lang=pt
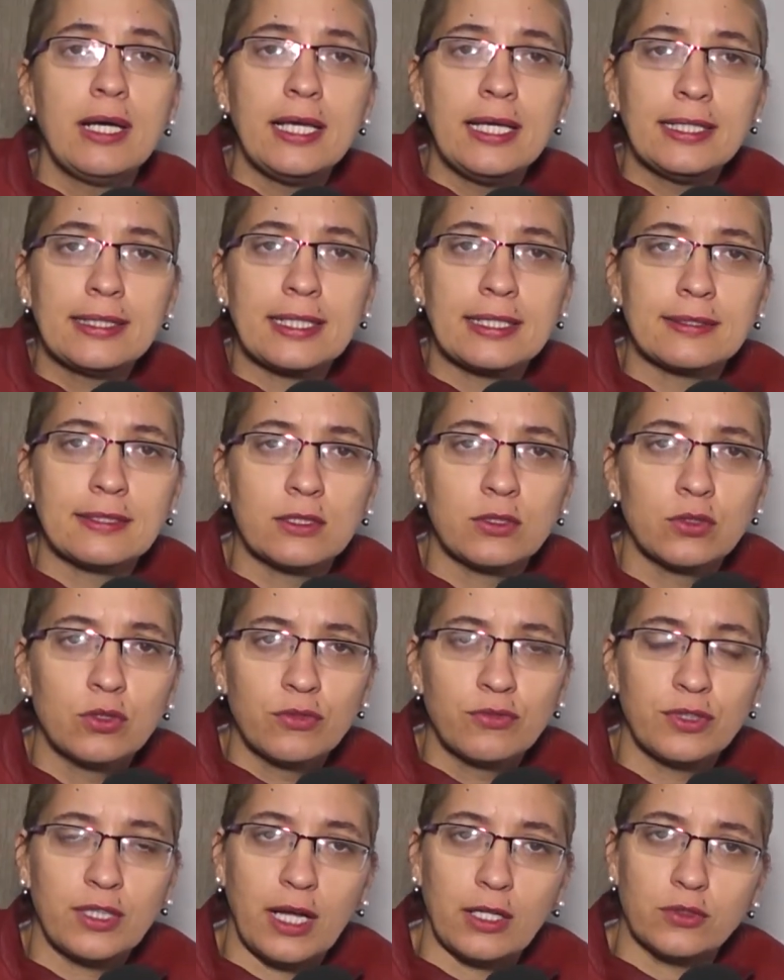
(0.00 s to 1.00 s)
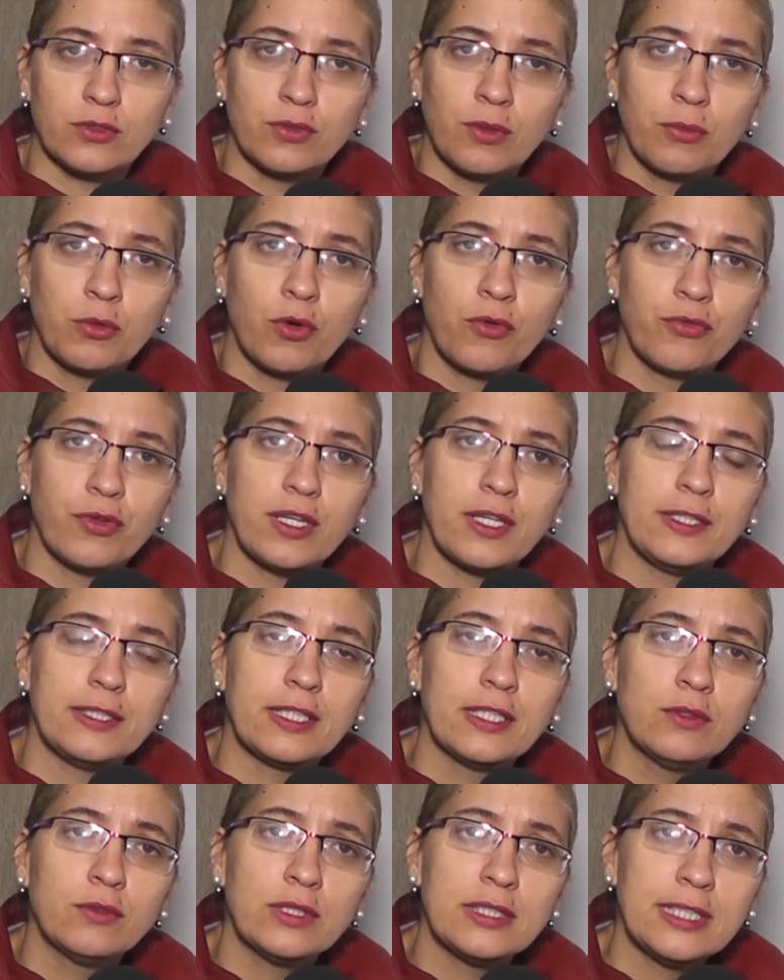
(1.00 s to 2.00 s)
e trazendo novidades. Vamos conferir
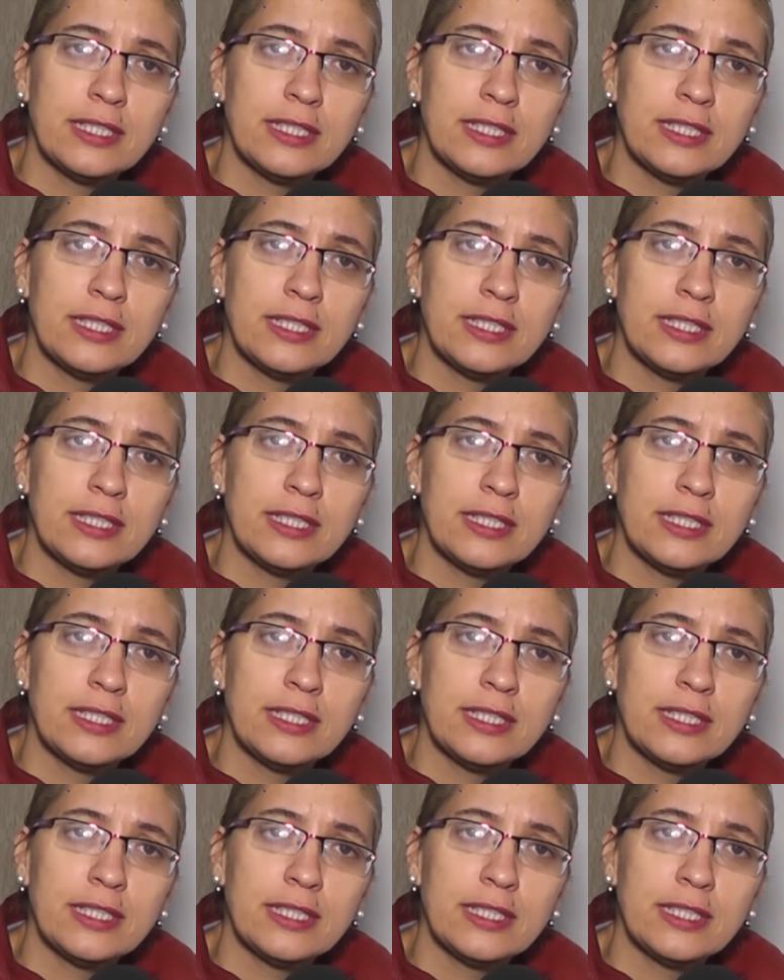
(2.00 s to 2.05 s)
então